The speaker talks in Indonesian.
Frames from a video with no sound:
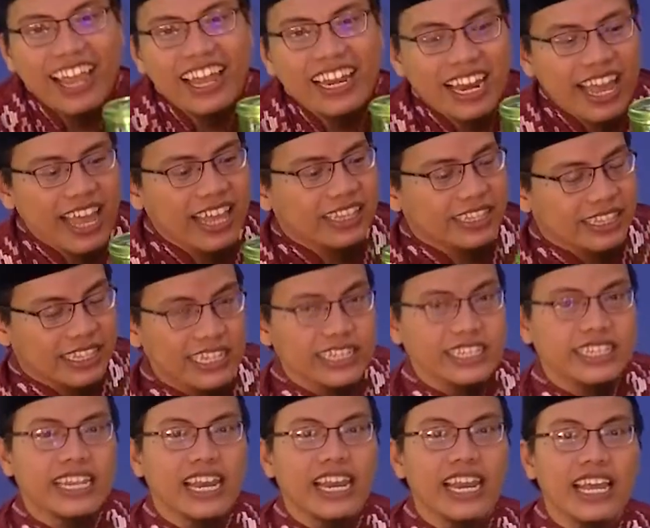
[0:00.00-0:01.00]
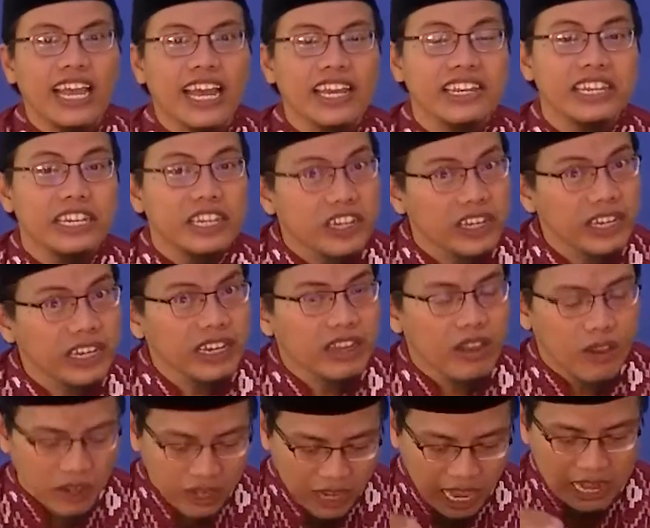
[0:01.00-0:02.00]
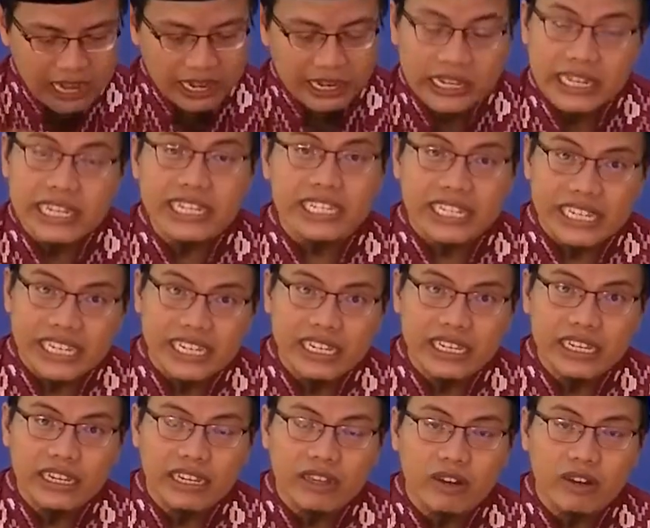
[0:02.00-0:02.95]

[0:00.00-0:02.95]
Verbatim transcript: Nanti celengan ini kalian isi.